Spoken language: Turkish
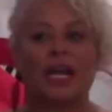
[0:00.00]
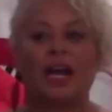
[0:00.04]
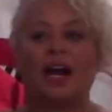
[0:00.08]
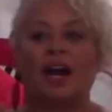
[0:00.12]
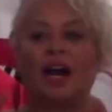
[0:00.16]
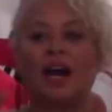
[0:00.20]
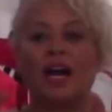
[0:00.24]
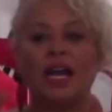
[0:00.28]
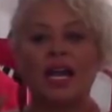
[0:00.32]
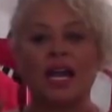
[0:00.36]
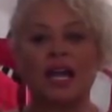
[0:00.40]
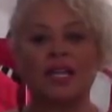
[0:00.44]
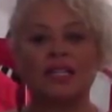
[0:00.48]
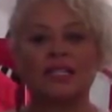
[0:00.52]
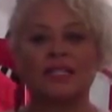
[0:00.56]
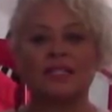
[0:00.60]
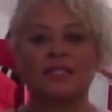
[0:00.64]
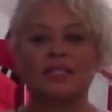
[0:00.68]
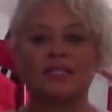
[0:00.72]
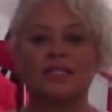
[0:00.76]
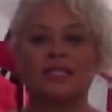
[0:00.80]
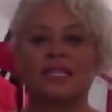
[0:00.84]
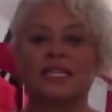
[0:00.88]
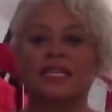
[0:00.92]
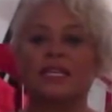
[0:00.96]

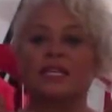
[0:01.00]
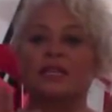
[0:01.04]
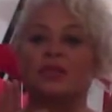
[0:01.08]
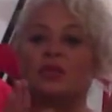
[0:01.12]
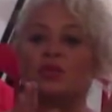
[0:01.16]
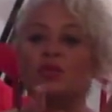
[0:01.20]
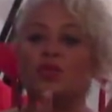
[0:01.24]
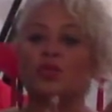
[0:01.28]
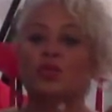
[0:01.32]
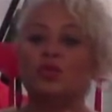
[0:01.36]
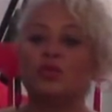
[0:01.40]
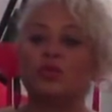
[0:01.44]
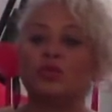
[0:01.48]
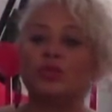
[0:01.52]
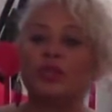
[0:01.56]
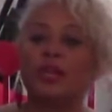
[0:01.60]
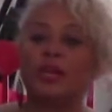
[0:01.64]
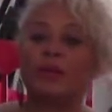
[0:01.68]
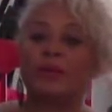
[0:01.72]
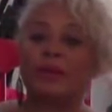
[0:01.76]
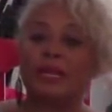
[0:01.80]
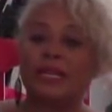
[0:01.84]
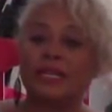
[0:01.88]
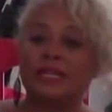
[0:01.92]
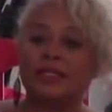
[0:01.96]
hayatınızdaki
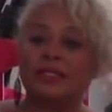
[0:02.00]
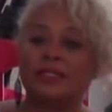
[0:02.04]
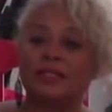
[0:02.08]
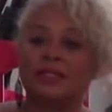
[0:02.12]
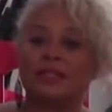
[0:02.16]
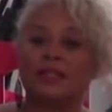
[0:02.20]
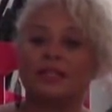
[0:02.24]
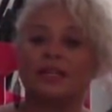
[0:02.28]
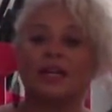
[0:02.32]
sürdürülebilir,